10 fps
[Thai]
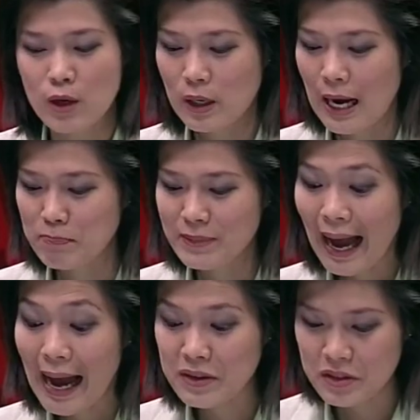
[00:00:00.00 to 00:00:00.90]
เกี่ยวกับ
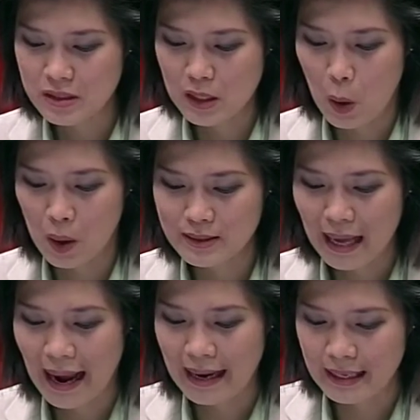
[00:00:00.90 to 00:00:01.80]
ท่าเรือของ
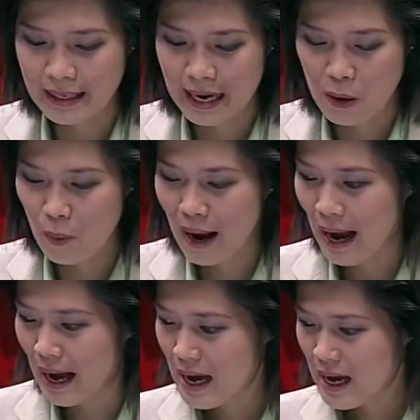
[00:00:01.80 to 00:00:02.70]
ไทยนะคะว่า
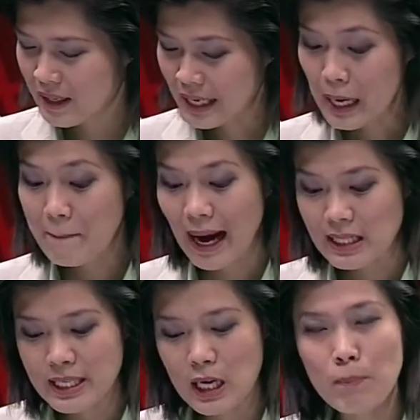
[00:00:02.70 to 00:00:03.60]
รัฐบา
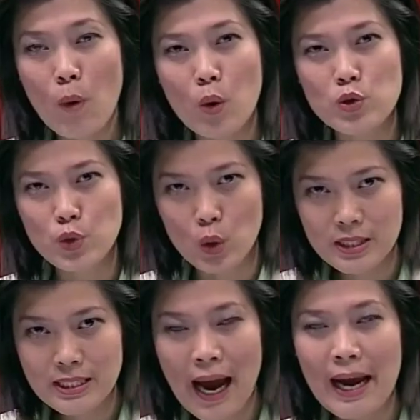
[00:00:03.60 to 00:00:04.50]
ลสิงคโปร์สน
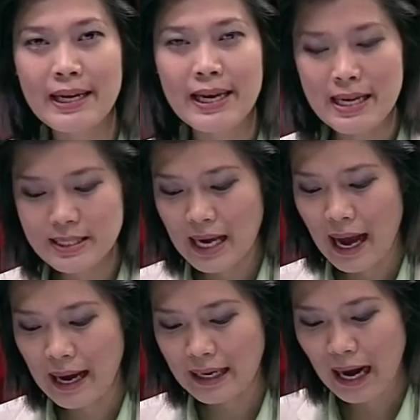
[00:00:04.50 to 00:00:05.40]
ใจที่
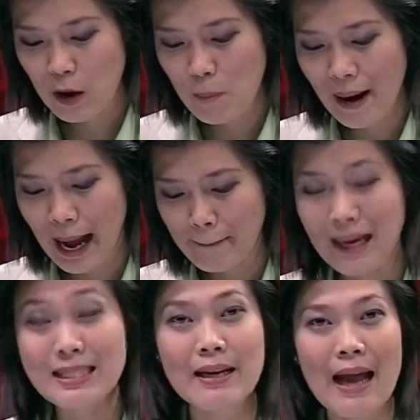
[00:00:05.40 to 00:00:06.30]
จะเข้ามา
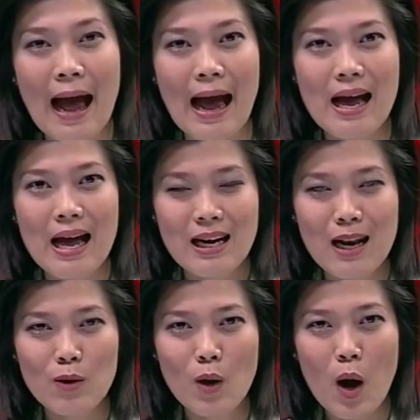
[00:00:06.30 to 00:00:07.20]
พัฒนา
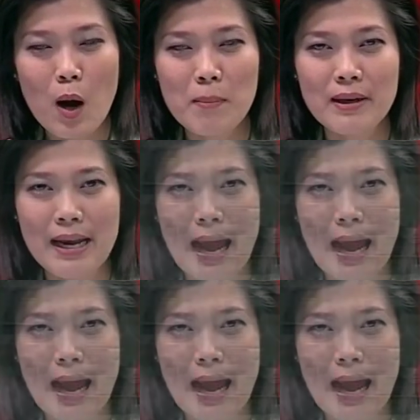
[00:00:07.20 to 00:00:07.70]
แล้วก็บริ